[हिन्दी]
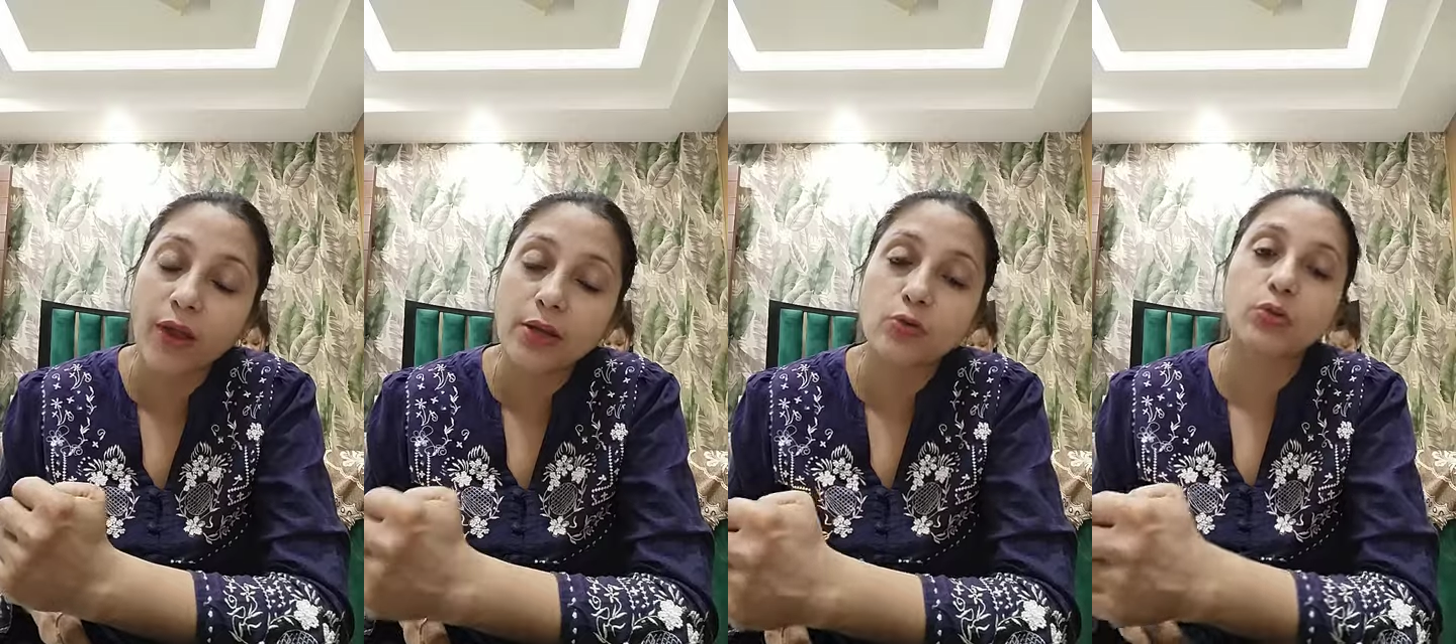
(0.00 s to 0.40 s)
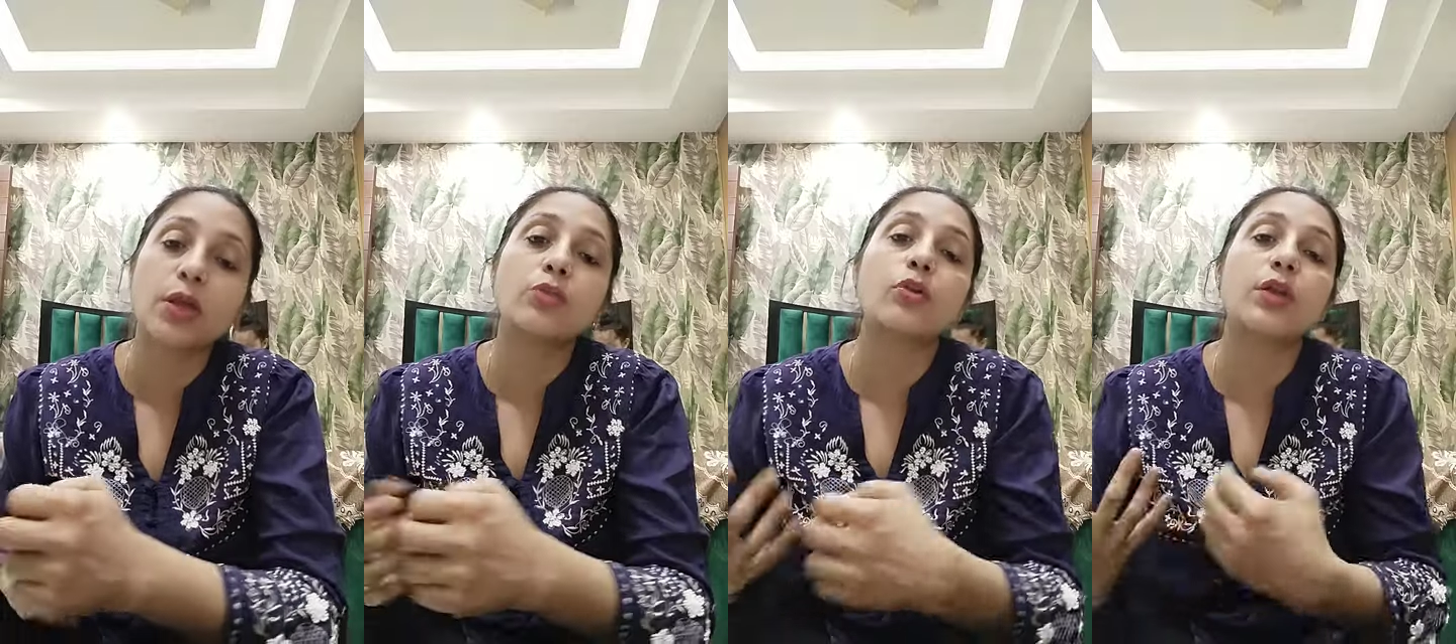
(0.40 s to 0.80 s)
फैट
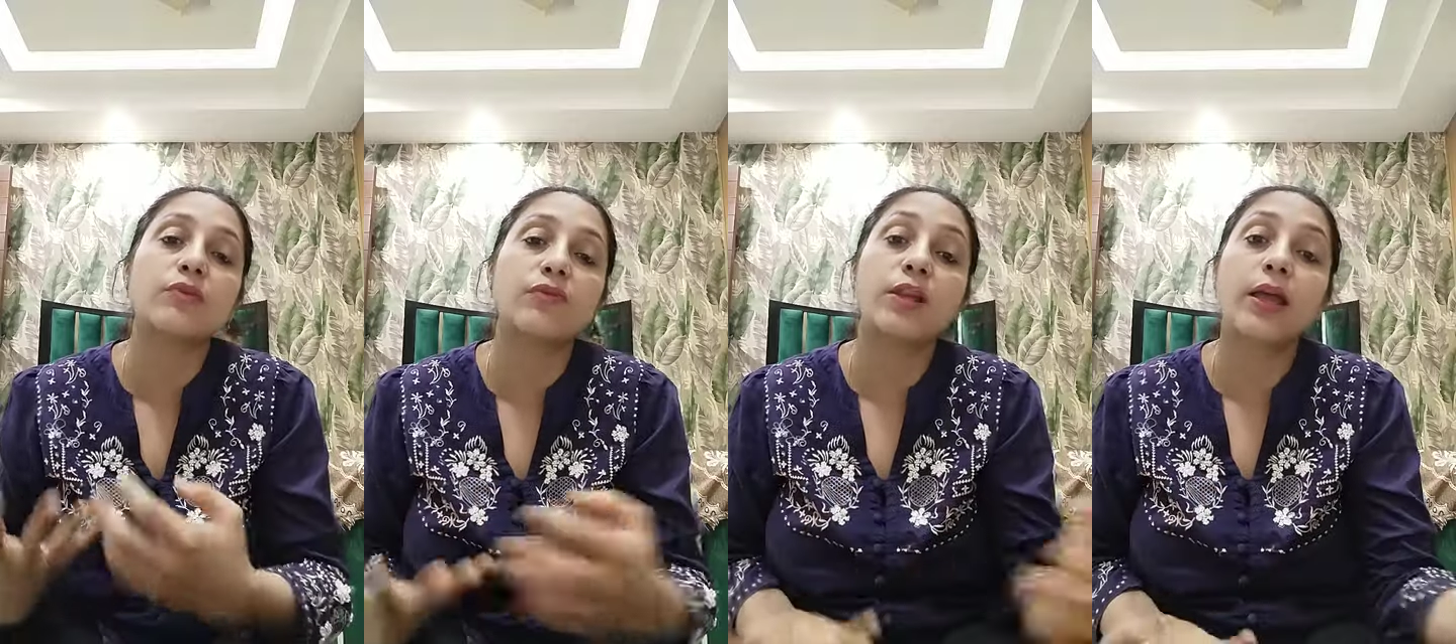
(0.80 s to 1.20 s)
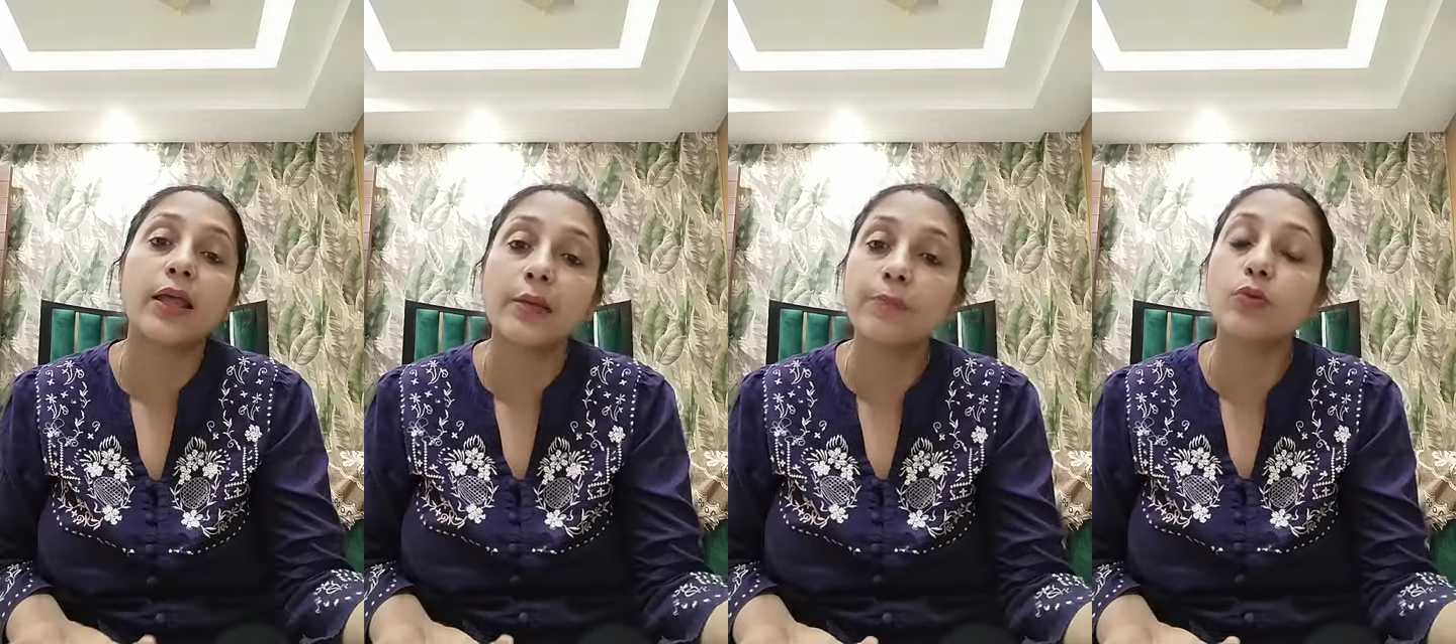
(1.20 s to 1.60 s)
होता है तो इट विल
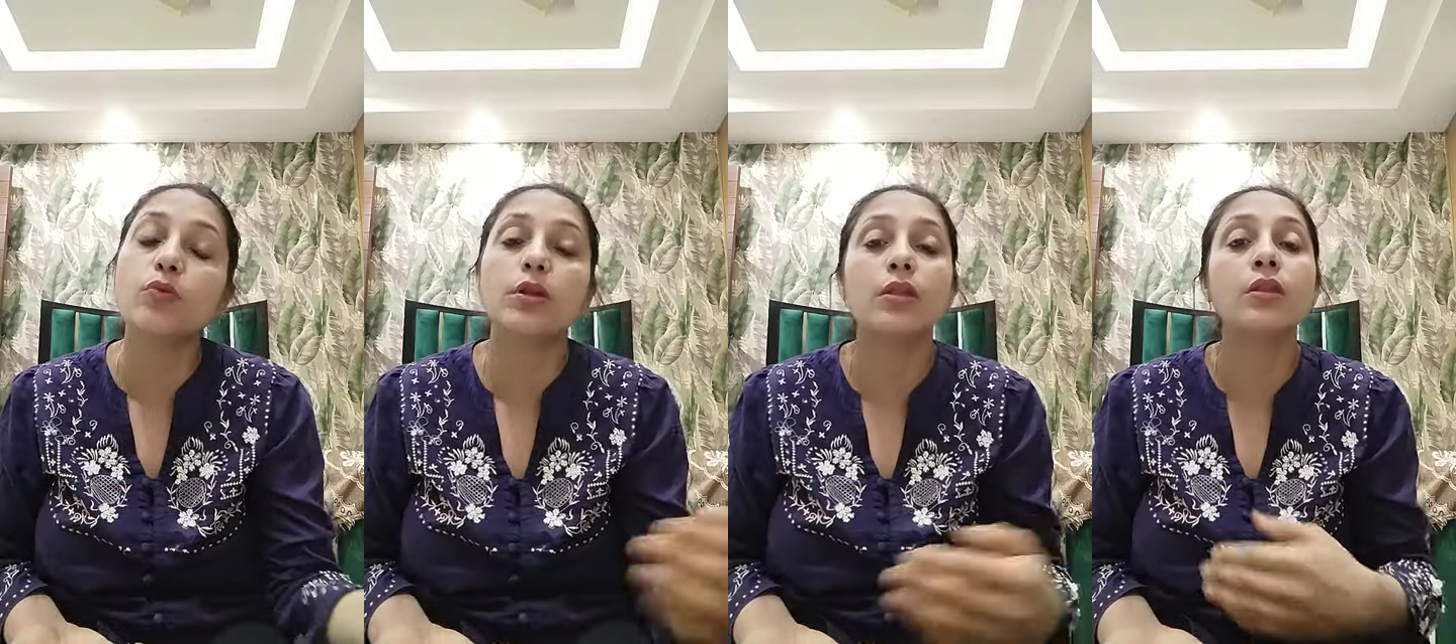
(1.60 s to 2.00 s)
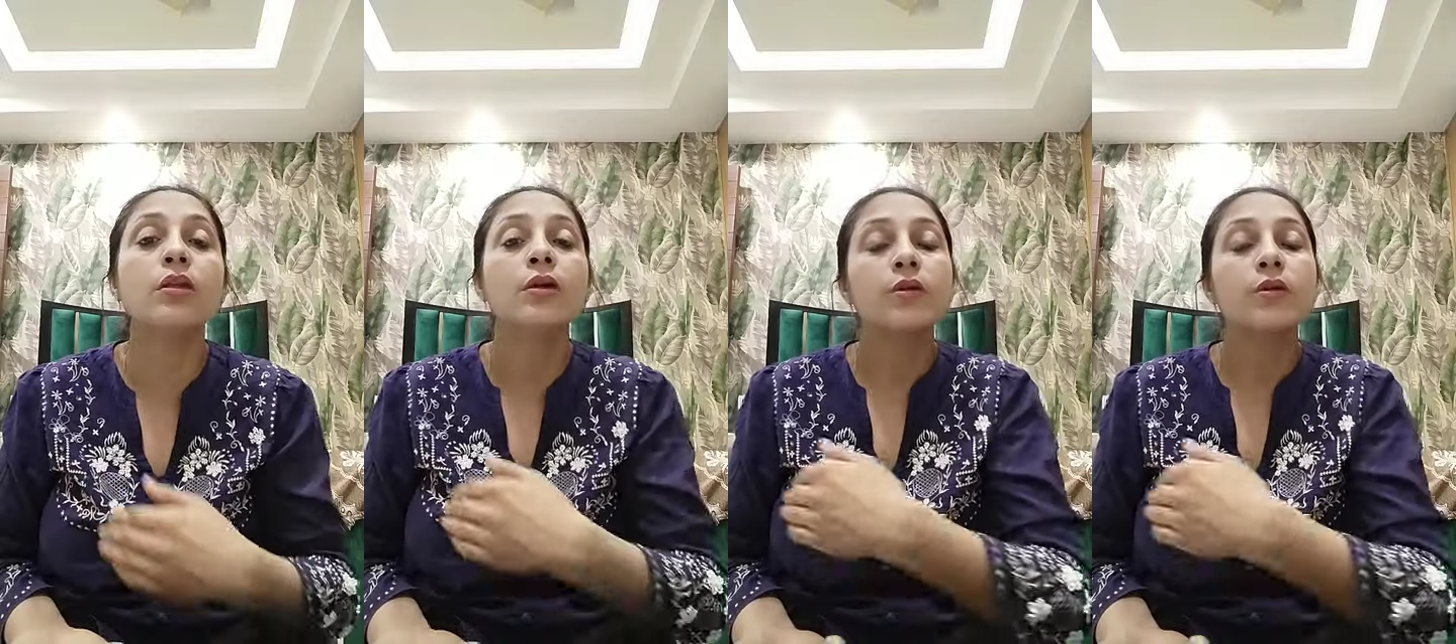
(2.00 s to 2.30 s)
हेल्प यू इन